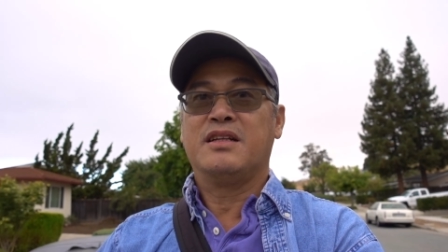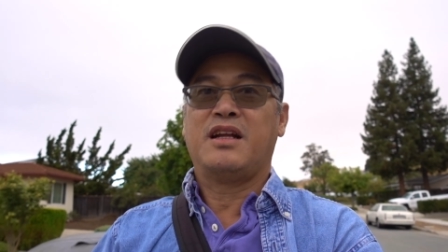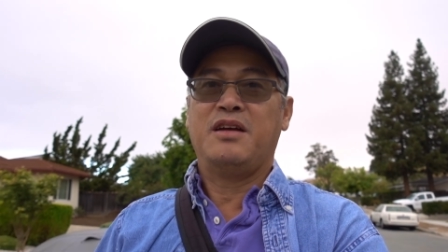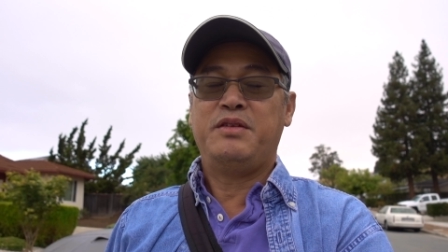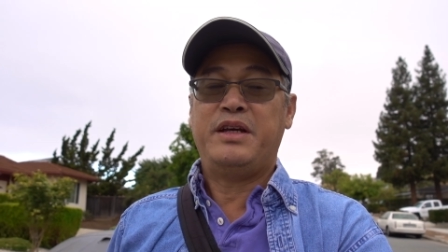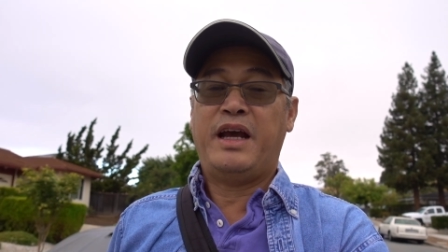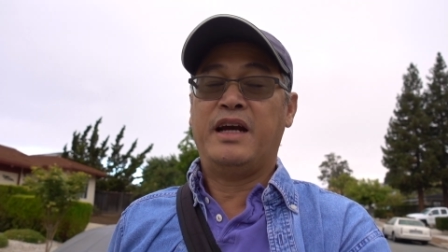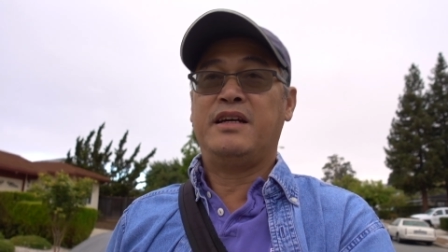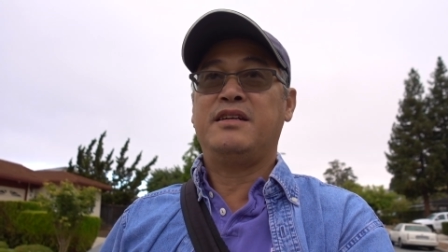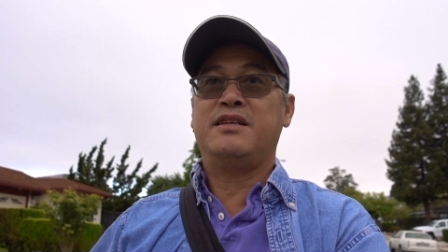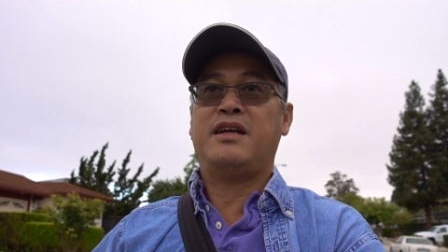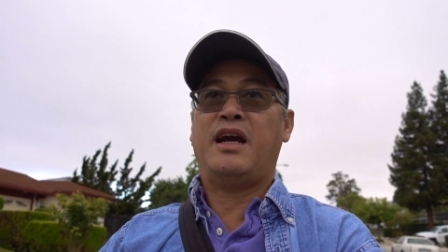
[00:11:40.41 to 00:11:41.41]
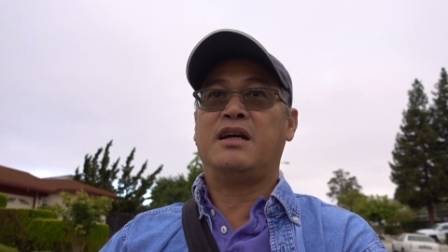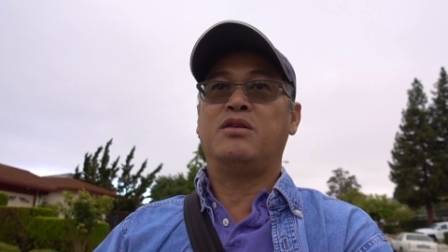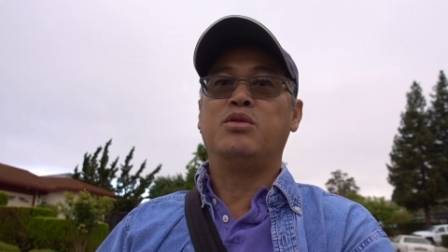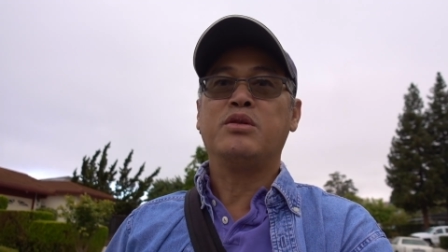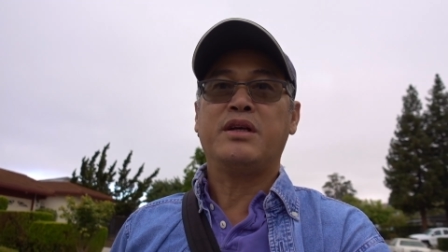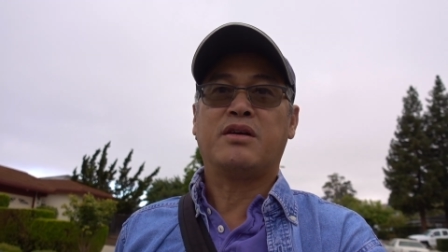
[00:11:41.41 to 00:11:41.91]
tại vì ăn ăn
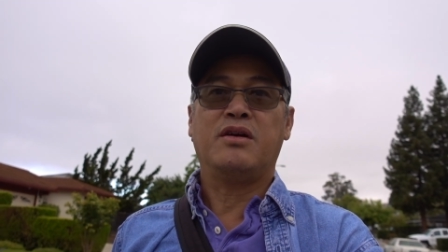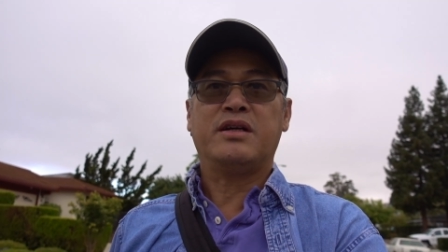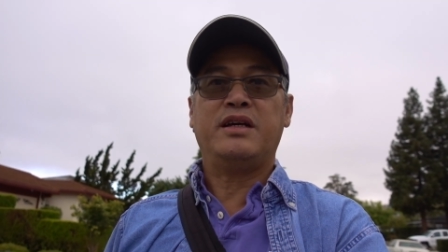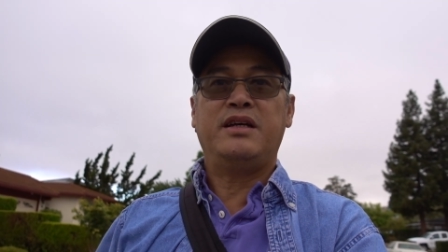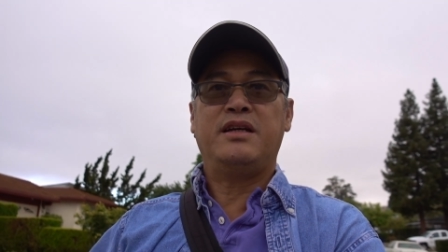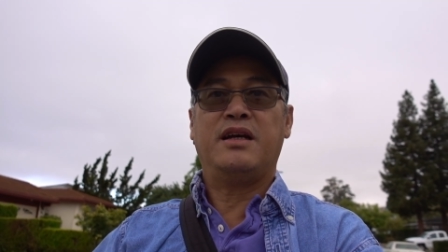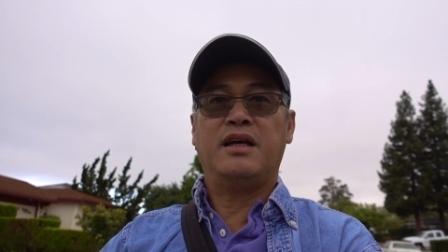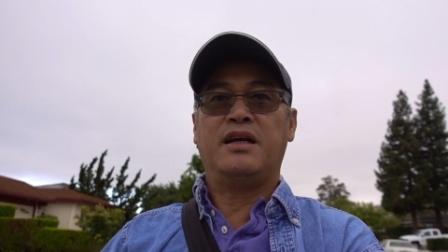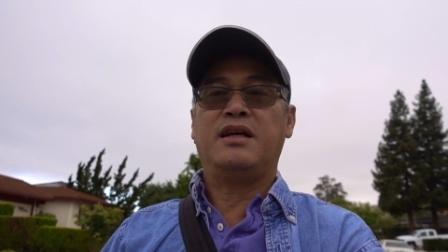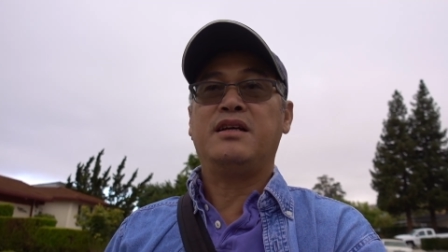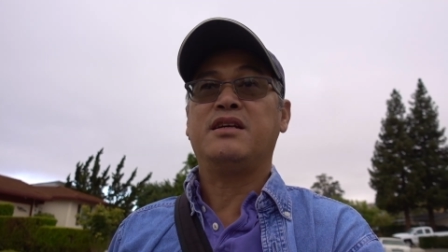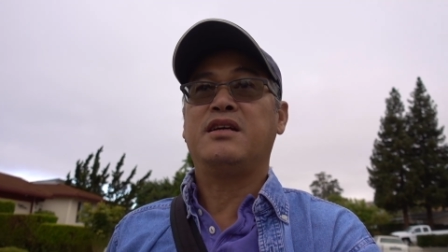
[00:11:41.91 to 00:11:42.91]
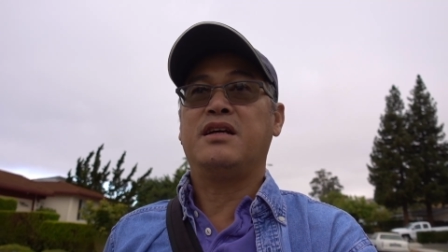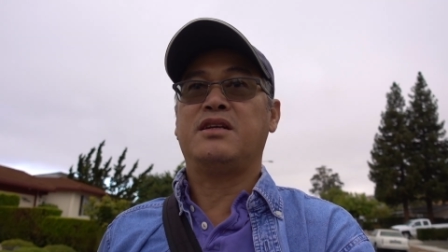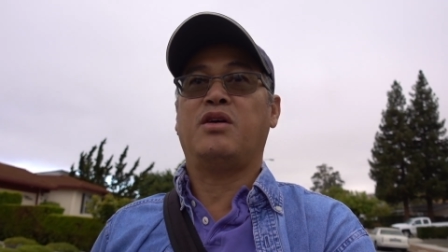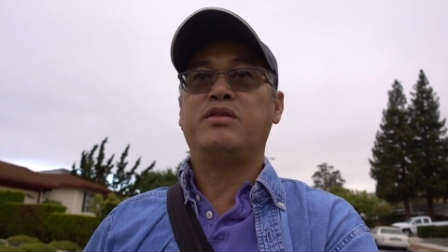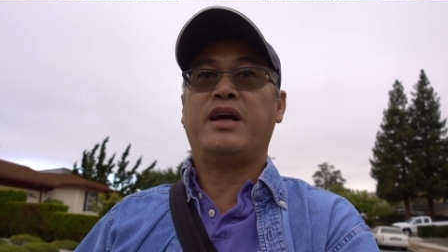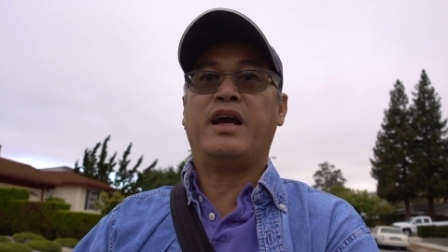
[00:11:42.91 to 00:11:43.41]
uống thì có cái cái
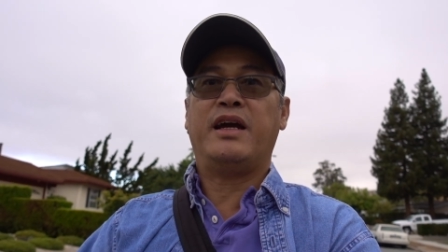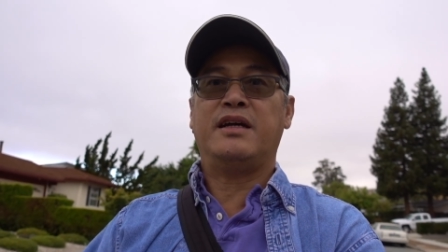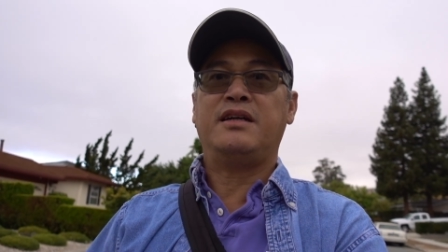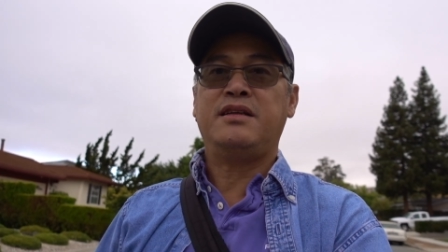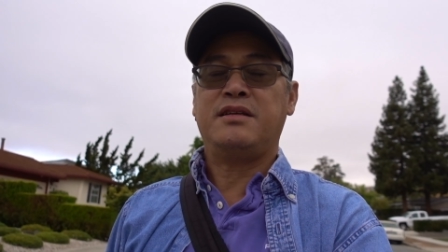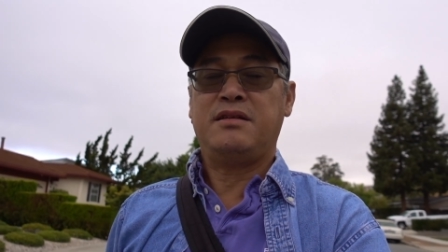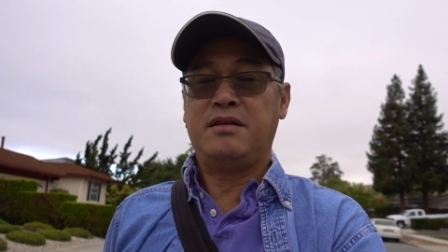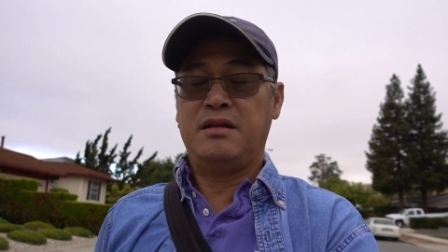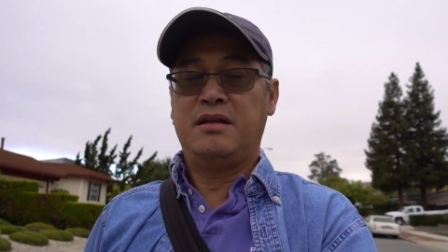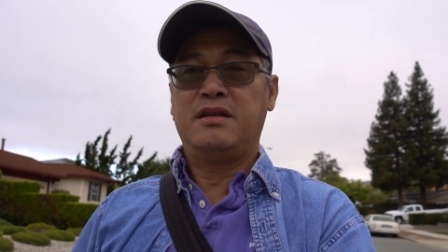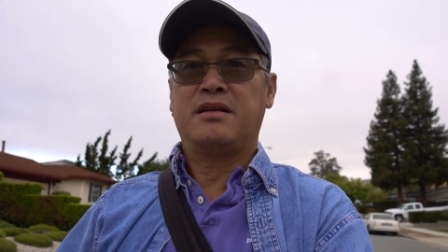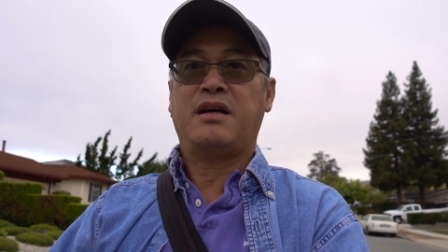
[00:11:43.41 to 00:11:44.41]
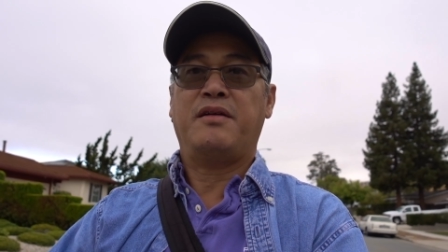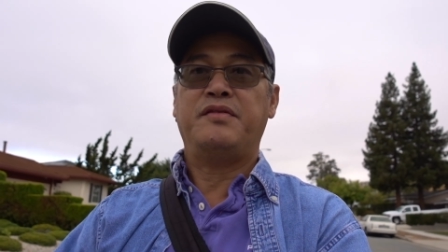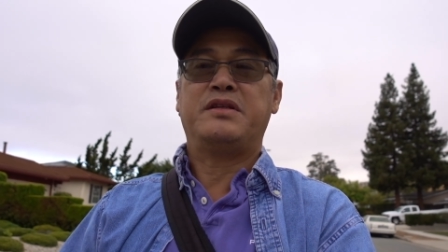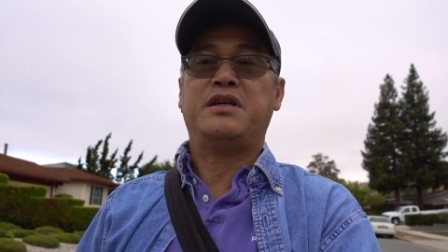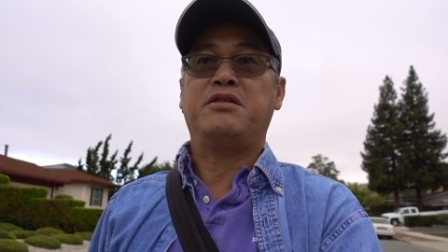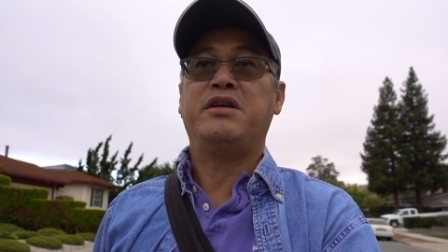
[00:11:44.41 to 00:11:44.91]
chỗ nhà ăn á,
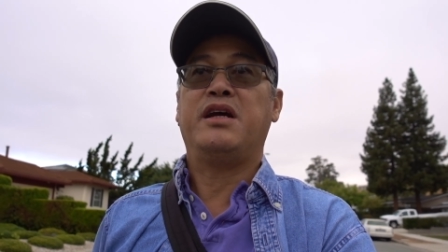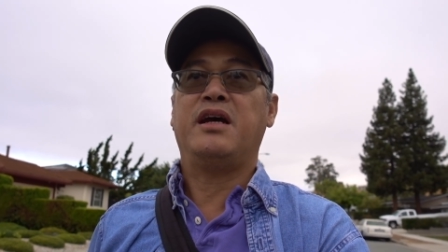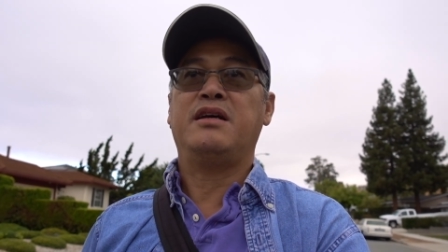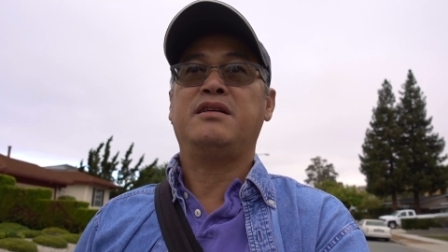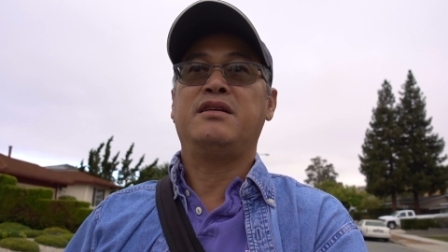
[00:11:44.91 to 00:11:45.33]
cafeteria,